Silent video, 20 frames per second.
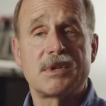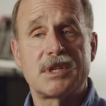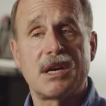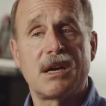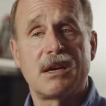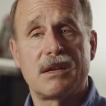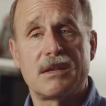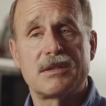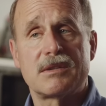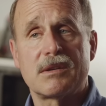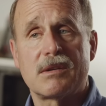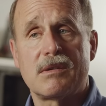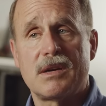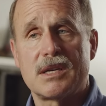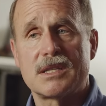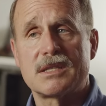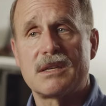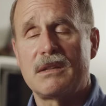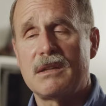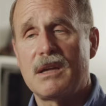es también
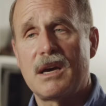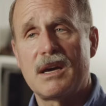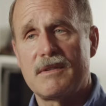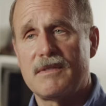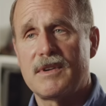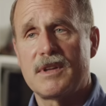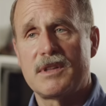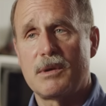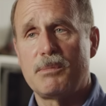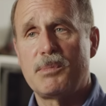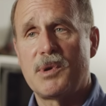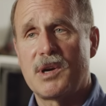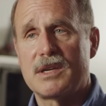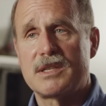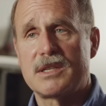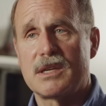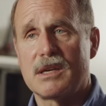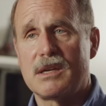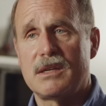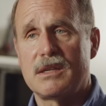un reto en
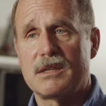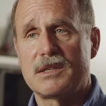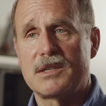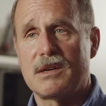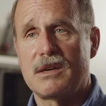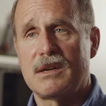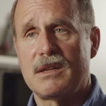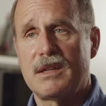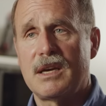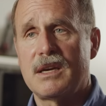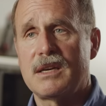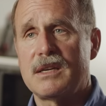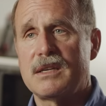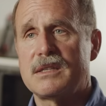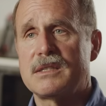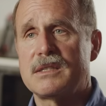otros ámbitos.